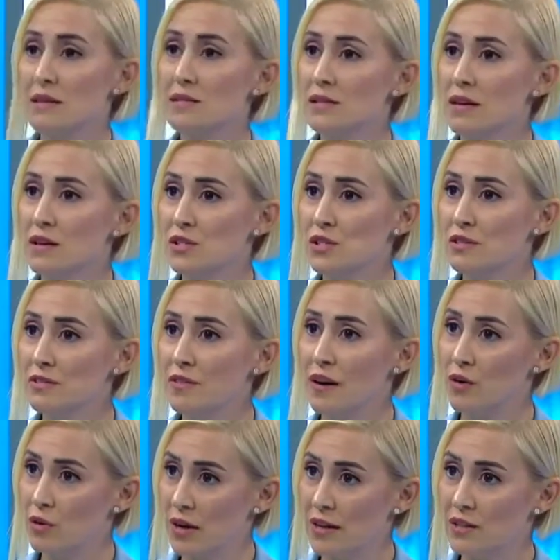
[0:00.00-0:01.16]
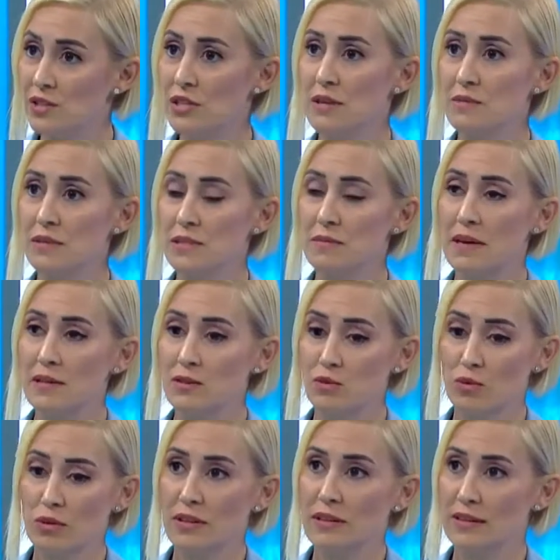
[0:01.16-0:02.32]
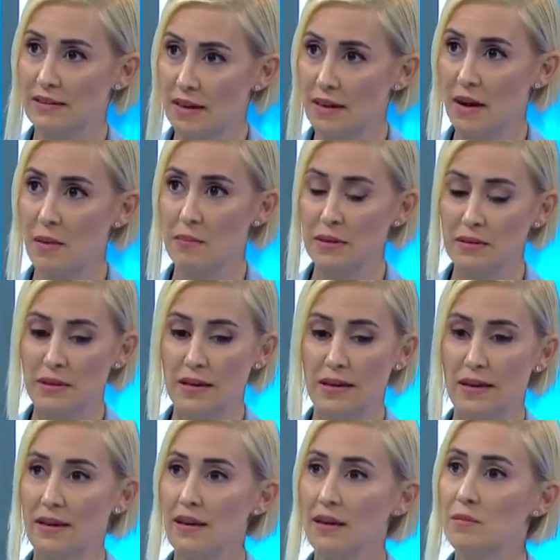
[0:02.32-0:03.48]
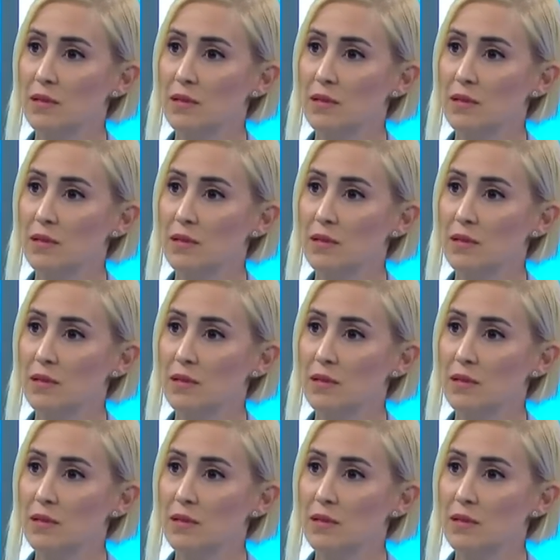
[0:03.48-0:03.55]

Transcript: stajları var öğrencilerimizin mezun olana kadar yapmaları gereken.